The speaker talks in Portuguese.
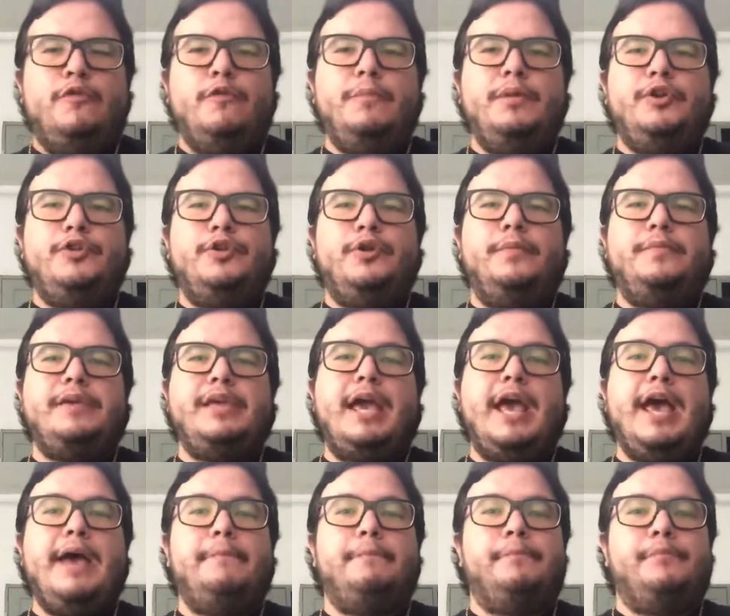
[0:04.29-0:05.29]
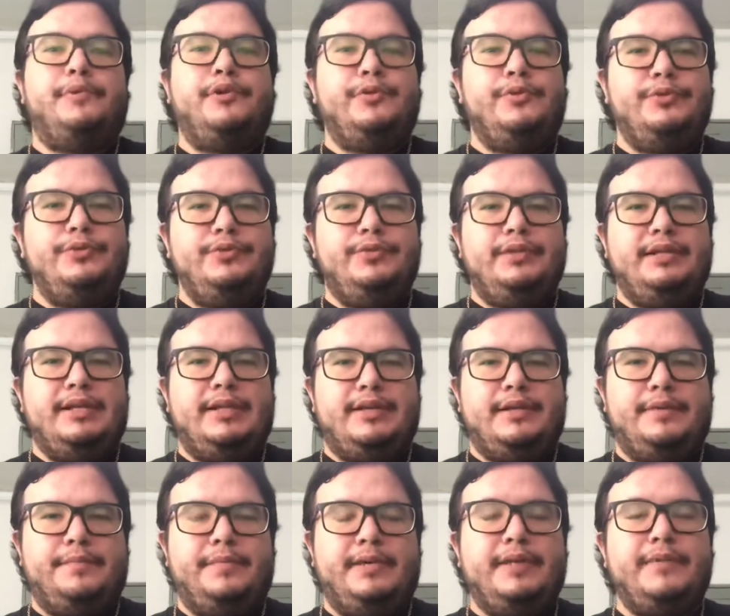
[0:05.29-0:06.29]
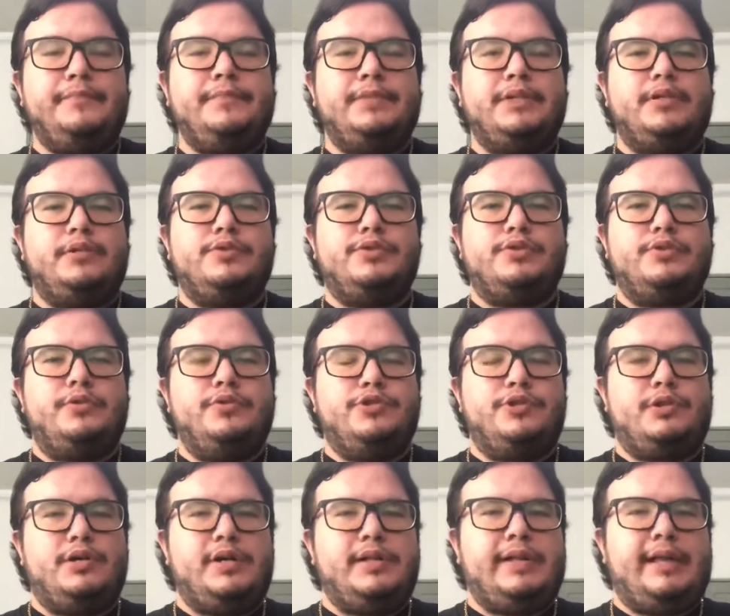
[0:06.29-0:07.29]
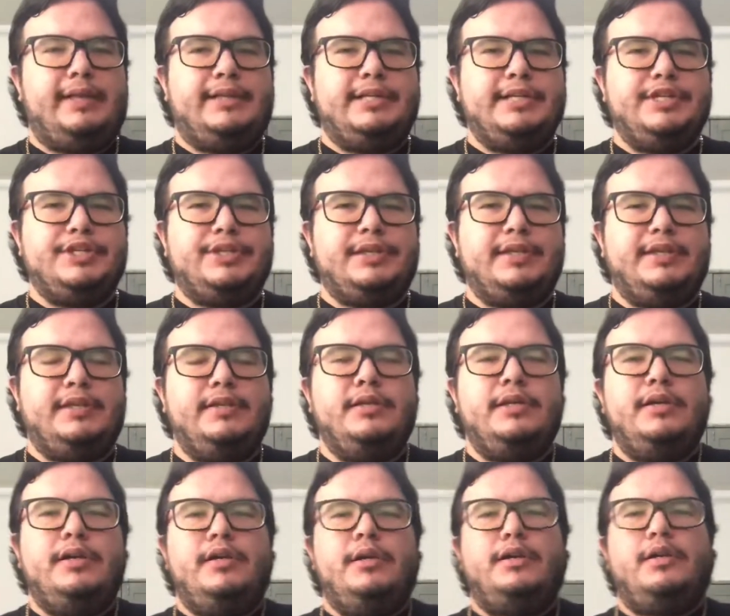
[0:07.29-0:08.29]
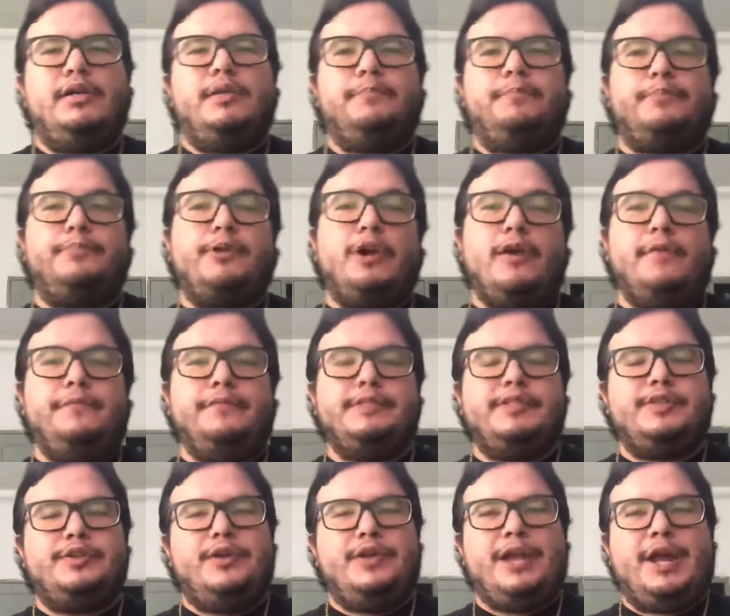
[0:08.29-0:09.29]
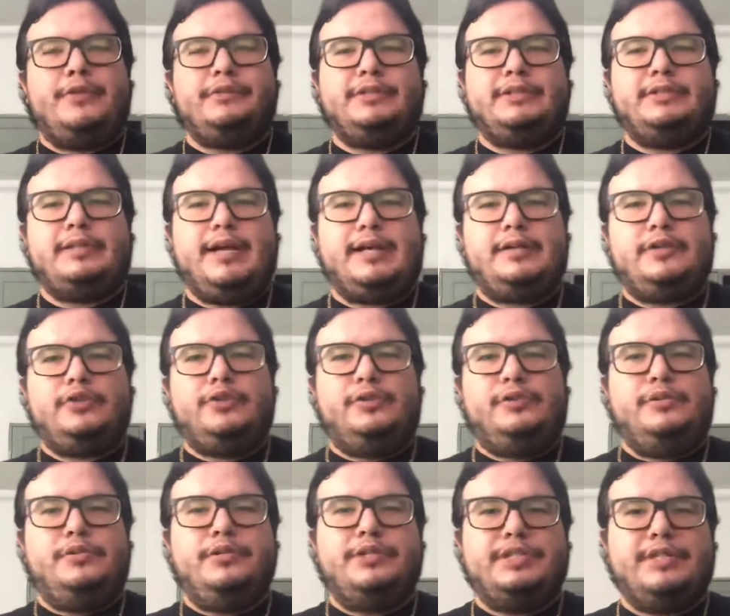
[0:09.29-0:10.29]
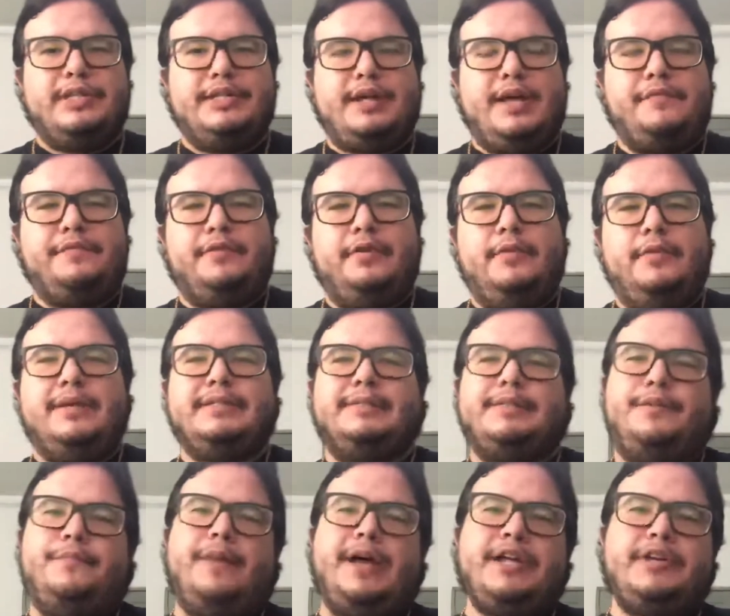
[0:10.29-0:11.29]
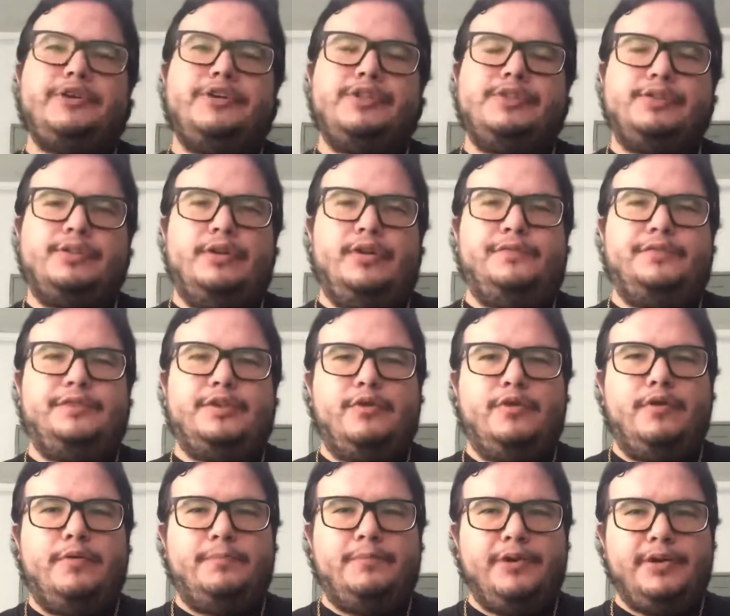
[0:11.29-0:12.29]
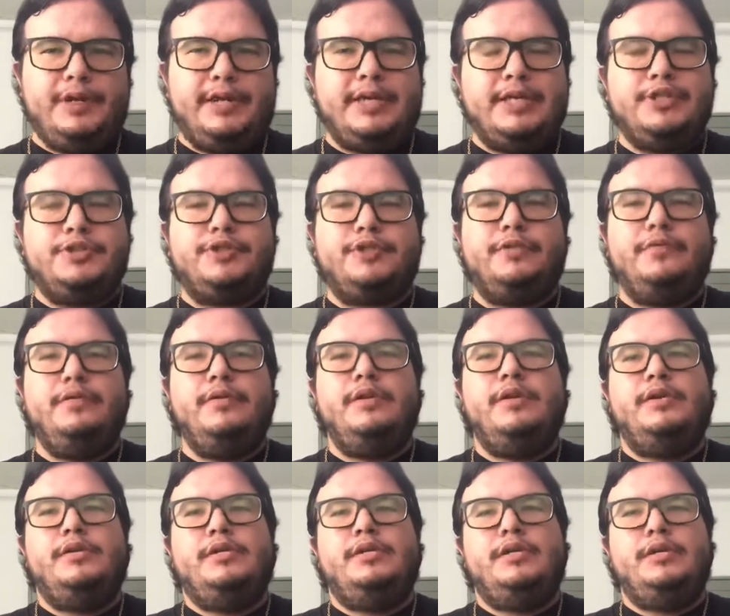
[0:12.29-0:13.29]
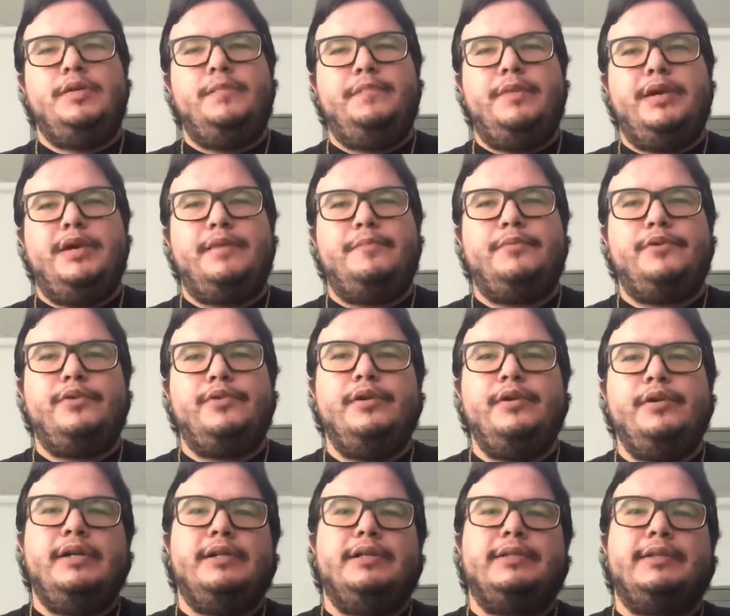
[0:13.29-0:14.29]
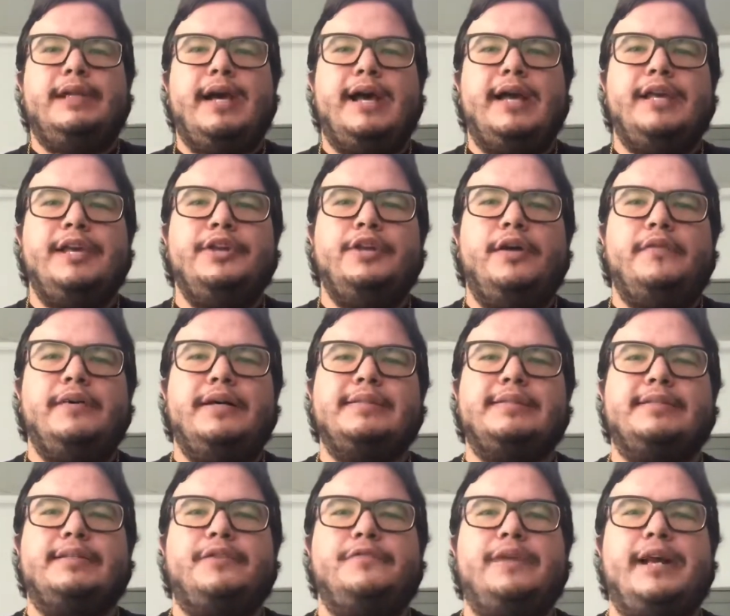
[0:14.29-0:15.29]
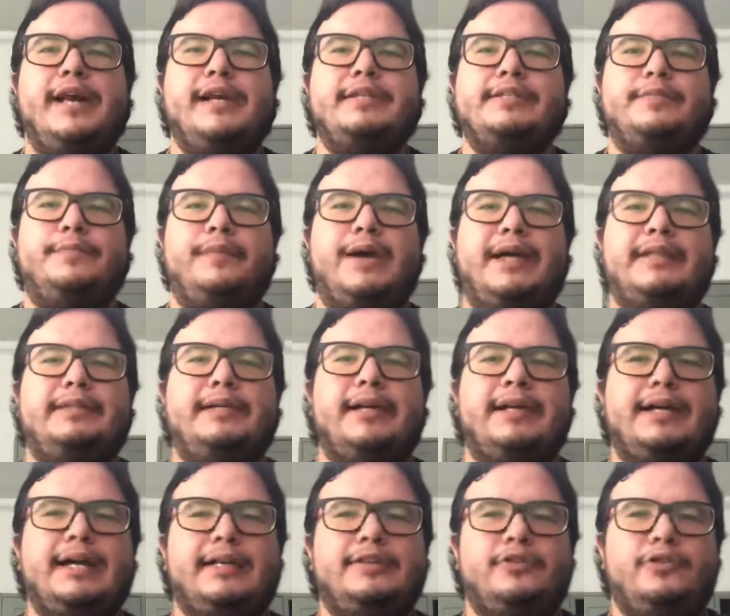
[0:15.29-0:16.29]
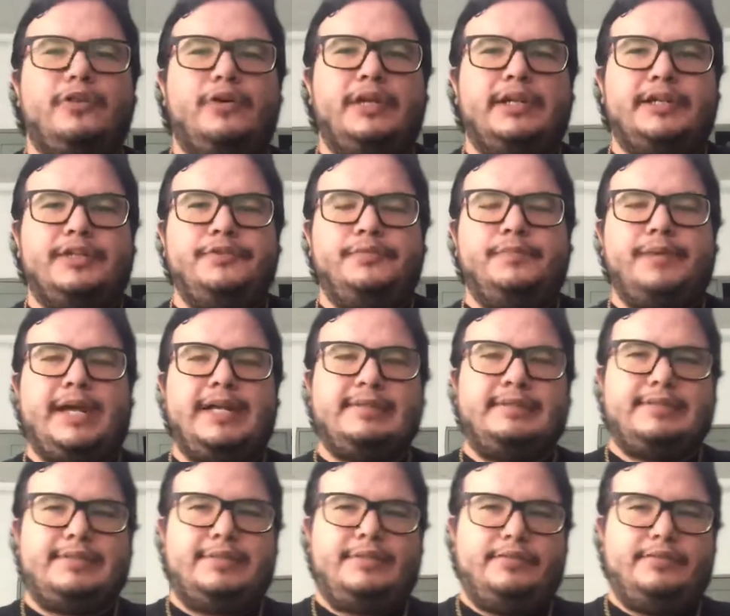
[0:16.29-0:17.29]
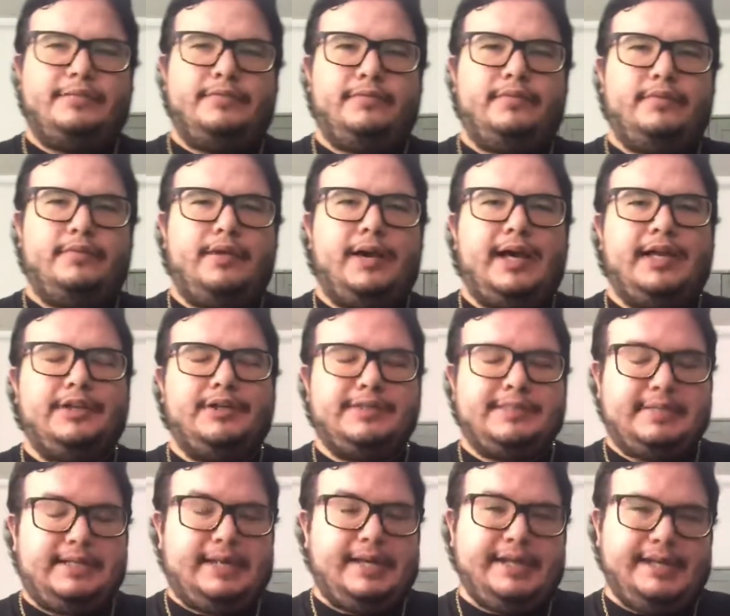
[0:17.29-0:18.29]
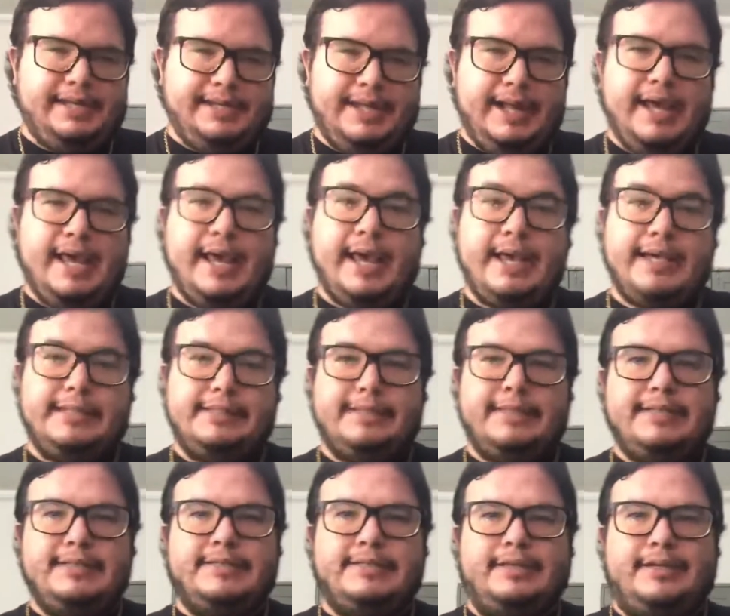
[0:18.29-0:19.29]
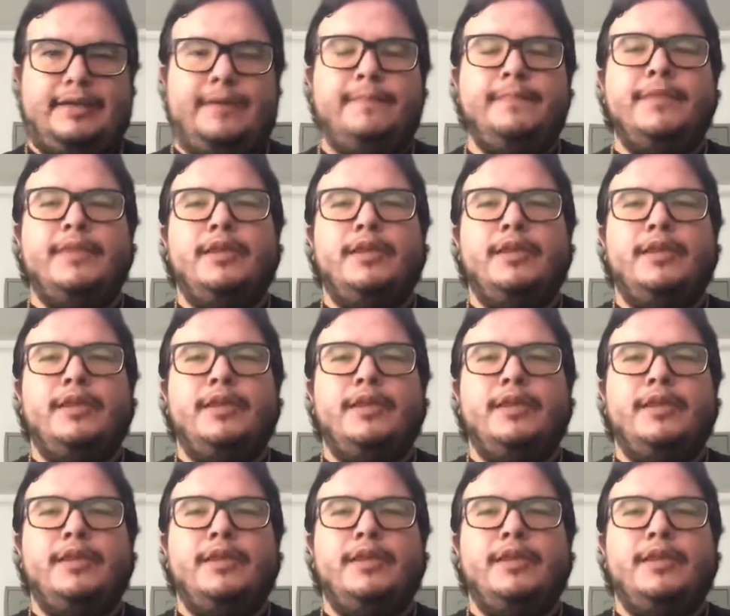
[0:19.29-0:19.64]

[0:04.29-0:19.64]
O meu nome é Bruno de Lima, eu sou jornalista, profissional de tecnologia da informação Microsoft Corporation e membro da Renovação Carismática Católica no Brasil, a nossa querida RCC.